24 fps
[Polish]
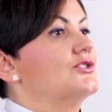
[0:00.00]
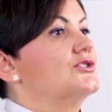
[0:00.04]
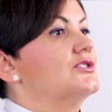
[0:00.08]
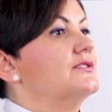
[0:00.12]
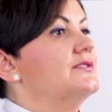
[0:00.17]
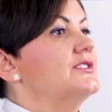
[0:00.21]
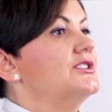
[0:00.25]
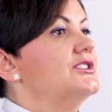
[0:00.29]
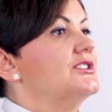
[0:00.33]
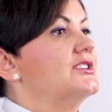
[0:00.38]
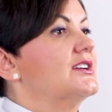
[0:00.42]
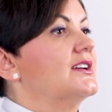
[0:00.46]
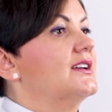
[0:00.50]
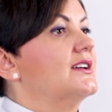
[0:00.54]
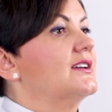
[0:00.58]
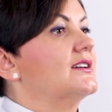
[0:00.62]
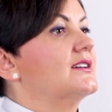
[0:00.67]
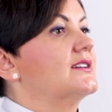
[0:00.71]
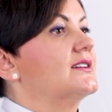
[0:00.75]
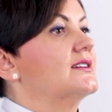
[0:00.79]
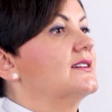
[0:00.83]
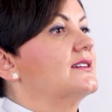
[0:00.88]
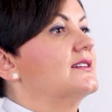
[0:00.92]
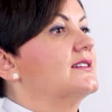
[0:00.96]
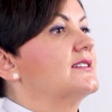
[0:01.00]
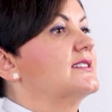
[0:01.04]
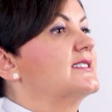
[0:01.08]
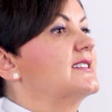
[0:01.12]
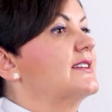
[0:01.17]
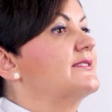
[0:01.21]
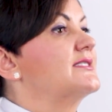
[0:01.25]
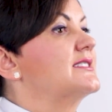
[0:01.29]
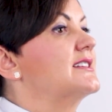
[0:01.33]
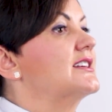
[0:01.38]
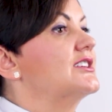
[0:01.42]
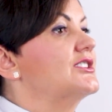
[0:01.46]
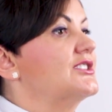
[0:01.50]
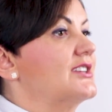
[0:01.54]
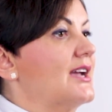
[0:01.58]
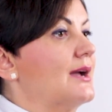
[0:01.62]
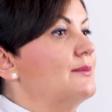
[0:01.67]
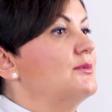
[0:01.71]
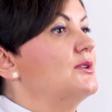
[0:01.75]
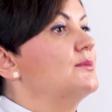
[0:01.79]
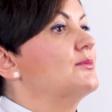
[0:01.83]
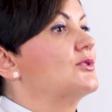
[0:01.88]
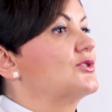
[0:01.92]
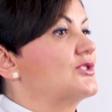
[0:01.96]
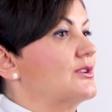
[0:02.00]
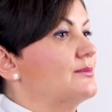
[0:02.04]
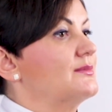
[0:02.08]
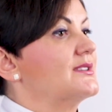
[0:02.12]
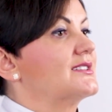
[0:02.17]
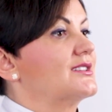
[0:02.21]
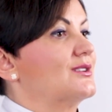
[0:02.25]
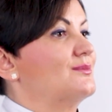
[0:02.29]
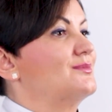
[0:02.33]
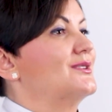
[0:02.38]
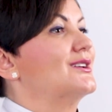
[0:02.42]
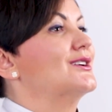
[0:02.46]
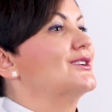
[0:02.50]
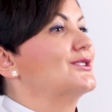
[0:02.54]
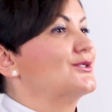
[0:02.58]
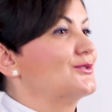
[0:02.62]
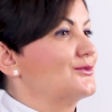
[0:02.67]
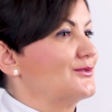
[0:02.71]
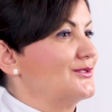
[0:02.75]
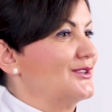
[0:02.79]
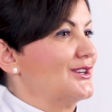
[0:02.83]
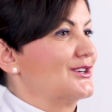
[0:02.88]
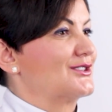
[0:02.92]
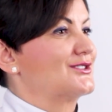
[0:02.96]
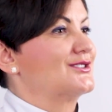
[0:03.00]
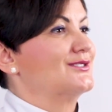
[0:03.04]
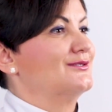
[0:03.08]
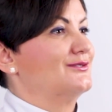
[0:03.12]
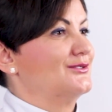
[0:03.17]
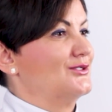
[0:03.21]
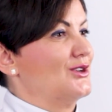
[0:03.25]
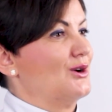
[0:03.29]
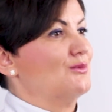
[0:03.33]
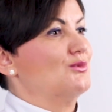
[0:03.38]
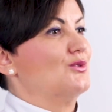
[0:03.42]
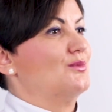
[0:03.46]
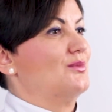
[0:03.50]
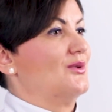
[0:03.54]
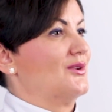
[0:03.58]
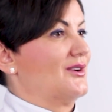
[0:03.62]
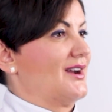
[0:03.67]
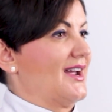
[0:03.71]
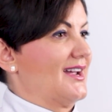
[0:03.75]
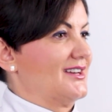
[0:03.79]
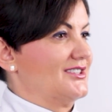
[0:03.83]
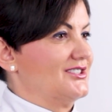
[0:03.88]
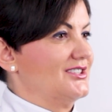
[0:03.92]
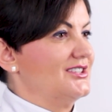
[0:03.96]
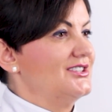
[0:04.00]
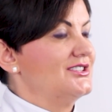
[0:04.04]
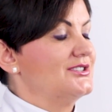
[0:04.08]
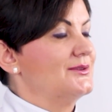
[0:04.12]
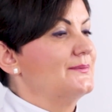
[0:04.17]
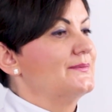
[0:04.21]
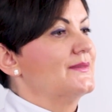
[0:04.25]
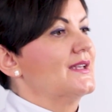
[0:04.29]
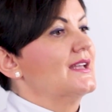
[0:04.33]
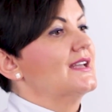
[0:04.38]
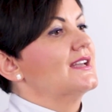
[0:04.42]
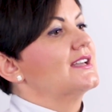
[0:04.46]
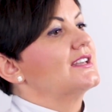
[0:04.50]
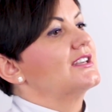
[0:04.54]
Oczywiście e, ze wzdęciami możemy sobie również w domu poradzić.